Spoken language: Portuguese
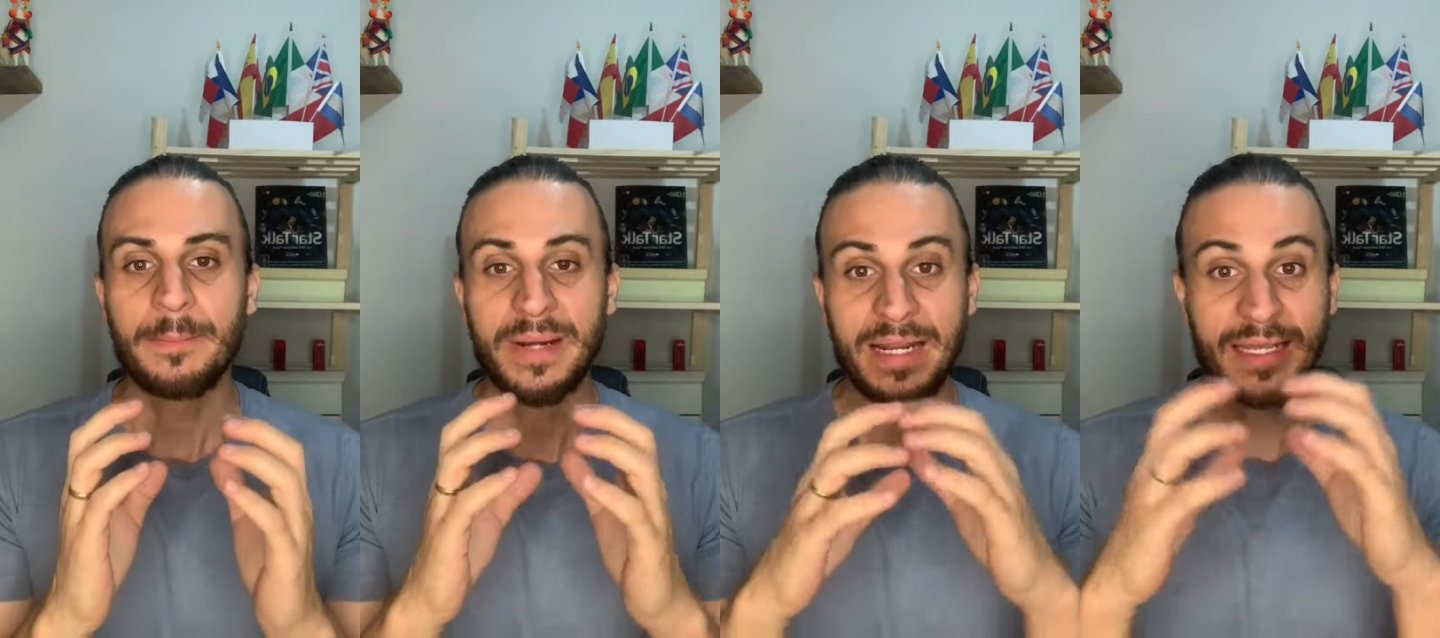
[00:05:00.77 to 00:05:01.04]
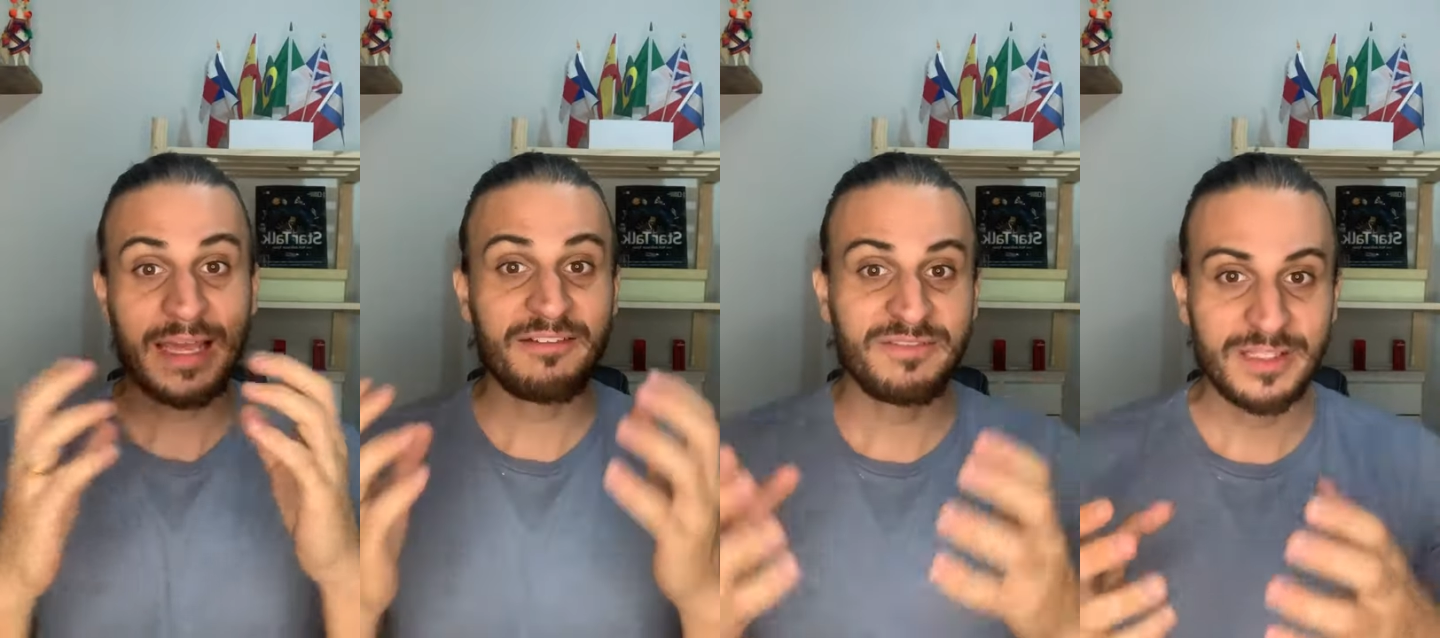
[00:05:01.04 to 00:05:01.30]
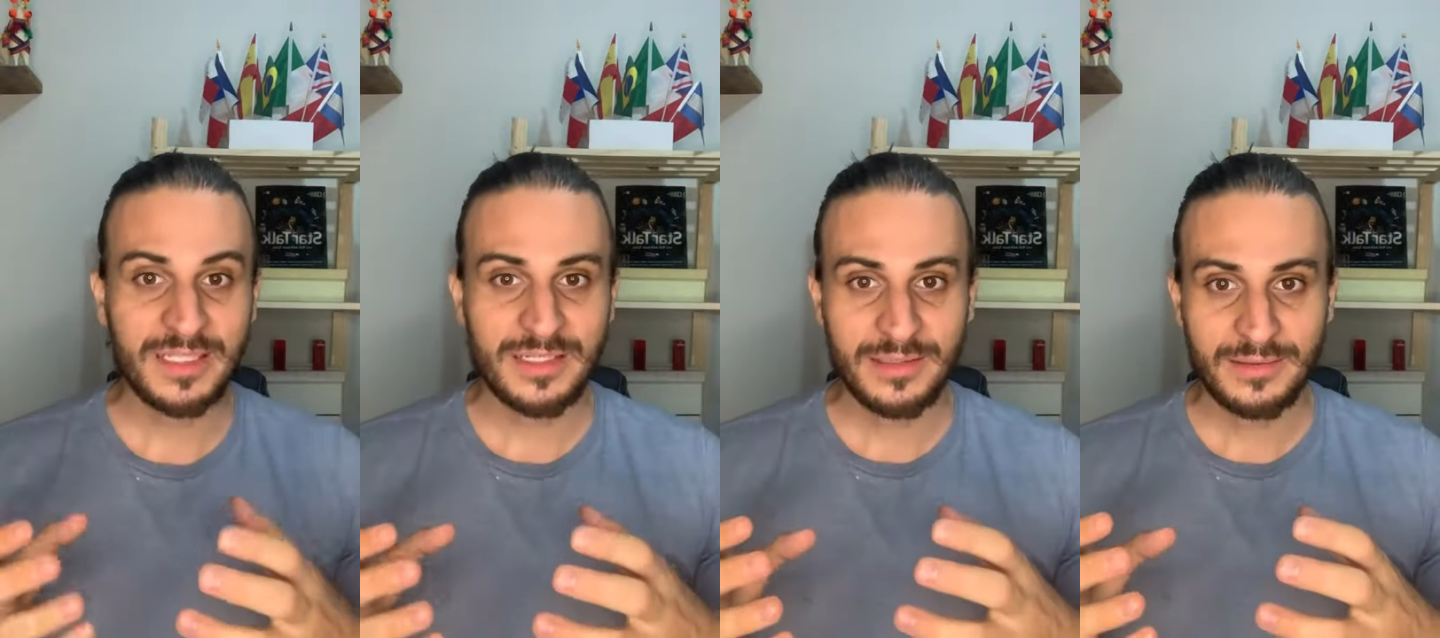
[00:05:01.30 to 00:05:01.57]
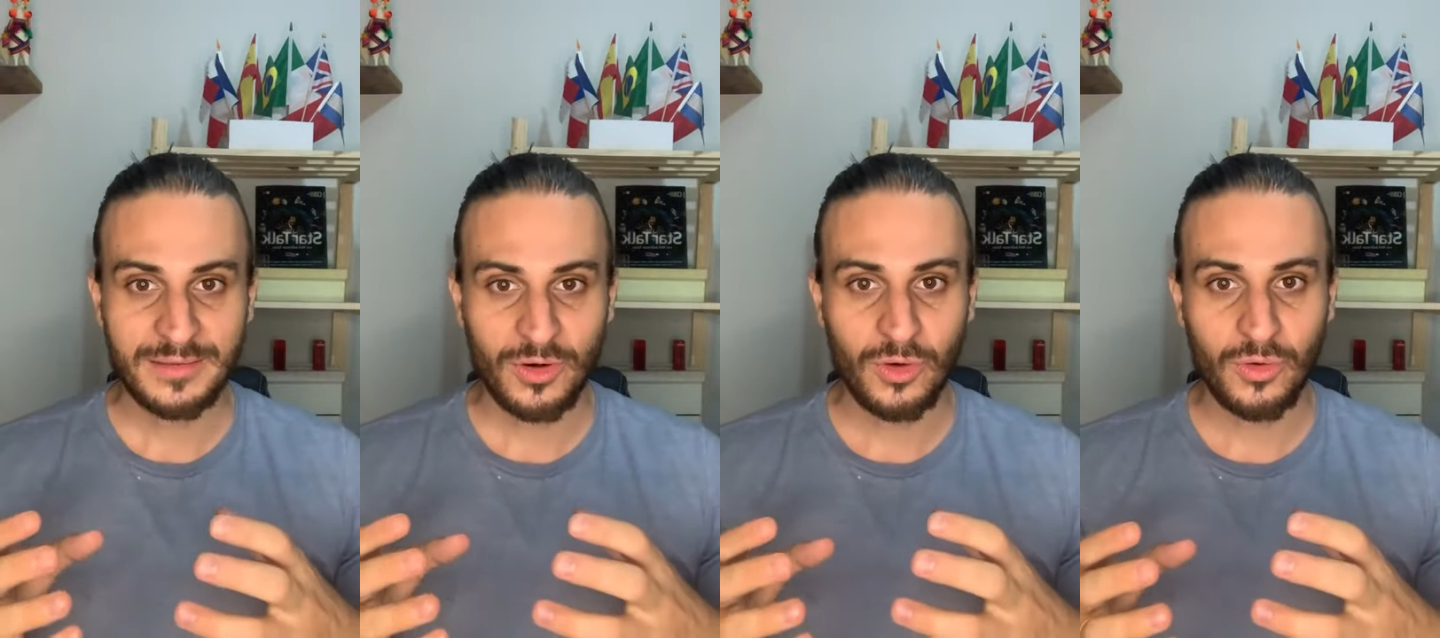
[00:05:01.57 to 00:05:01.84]
para que a
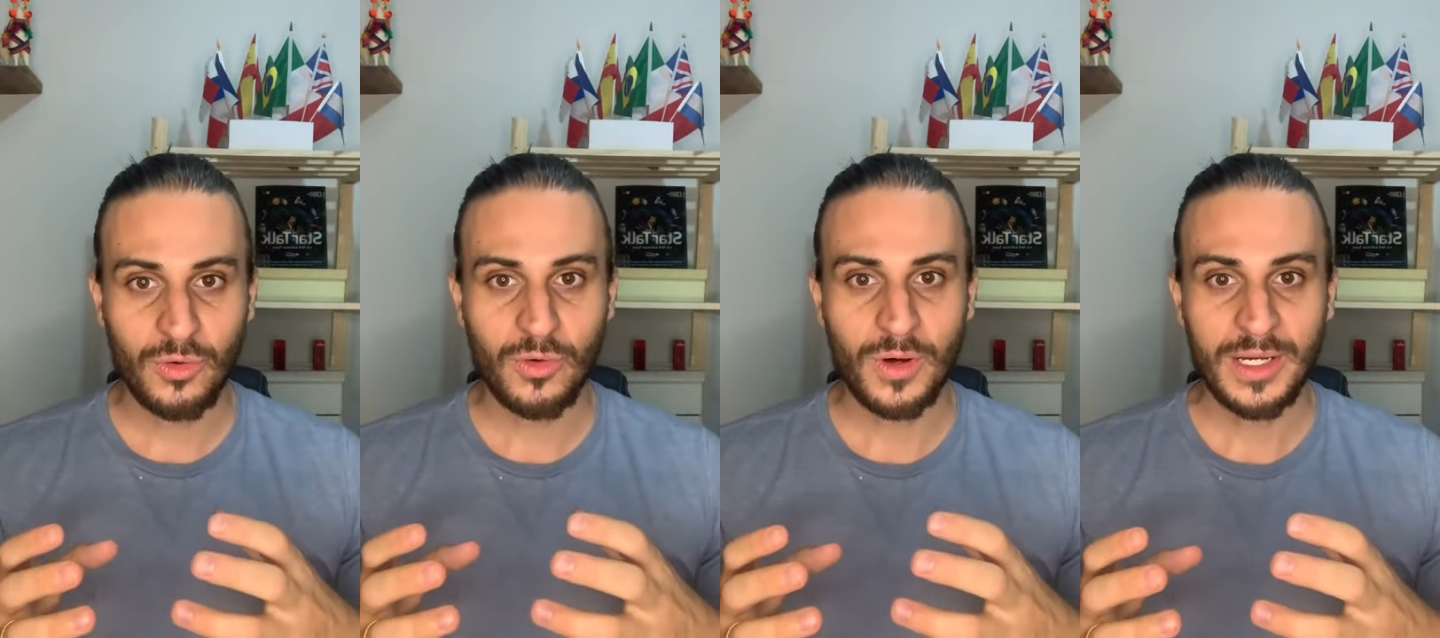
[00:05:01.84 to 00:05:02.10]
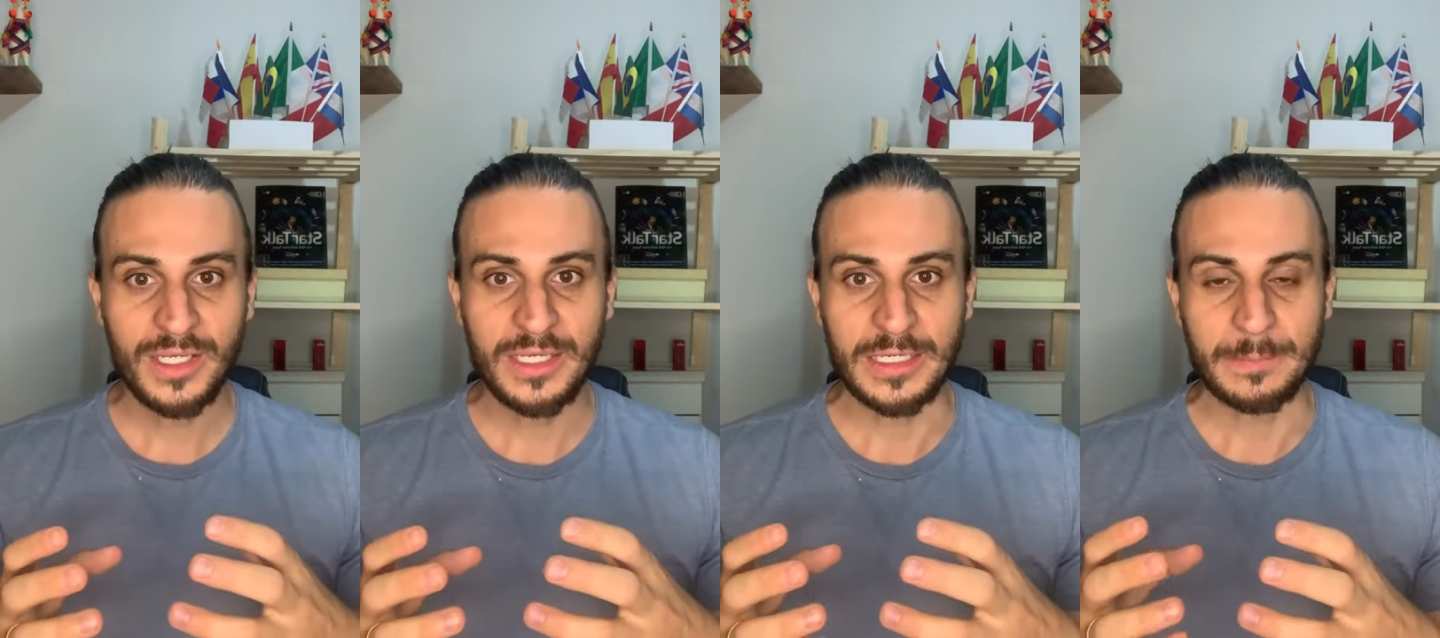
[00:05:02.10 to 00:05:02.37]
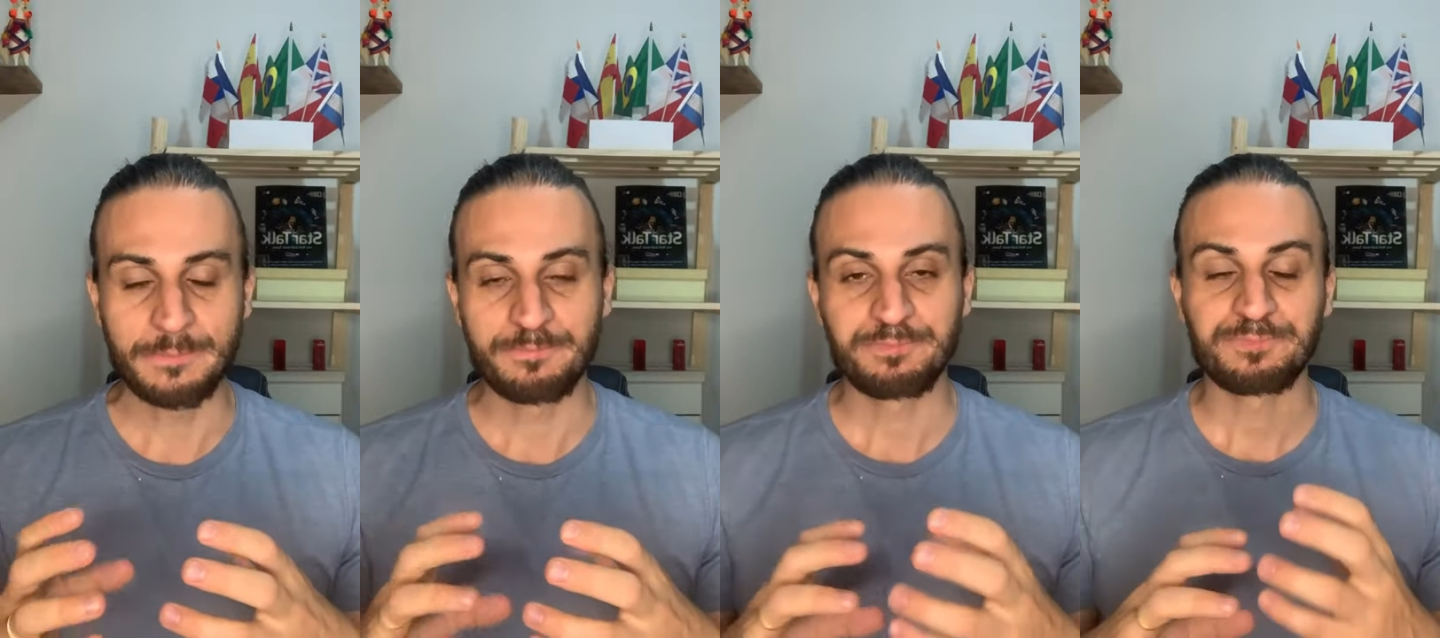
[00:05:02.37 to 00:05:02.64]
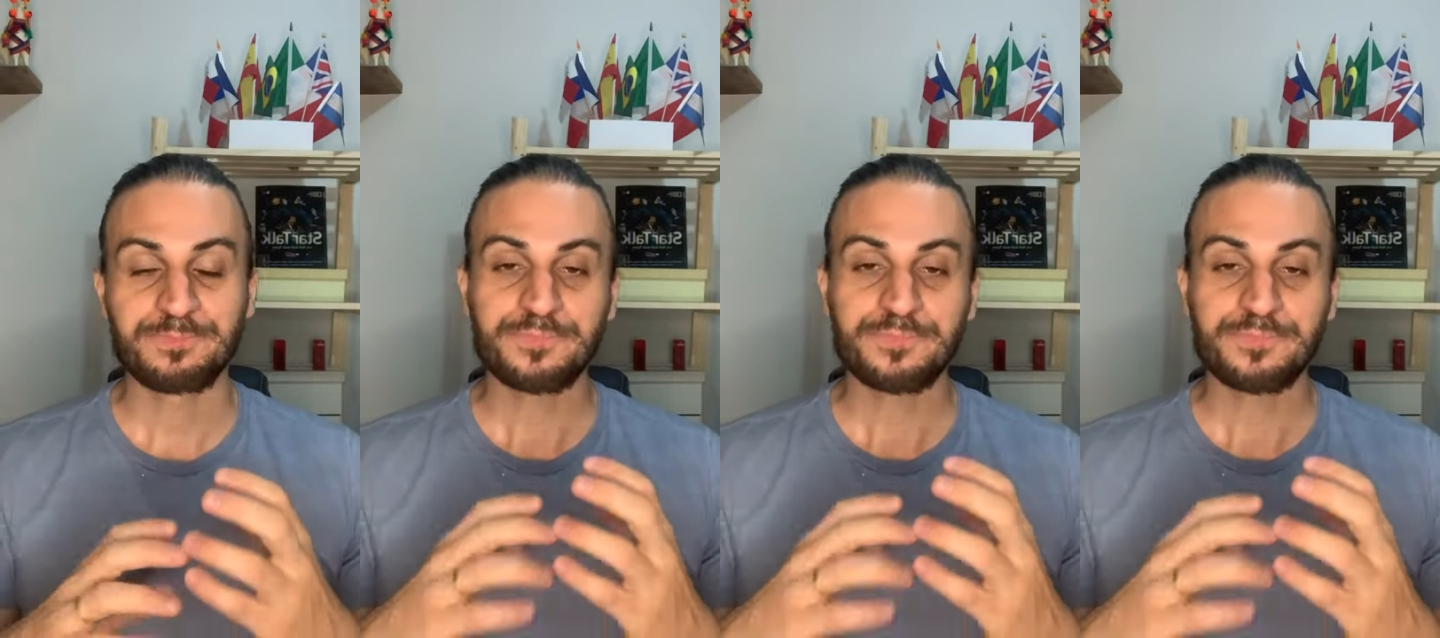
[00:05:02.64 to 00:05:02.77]
vida ocorra aqui.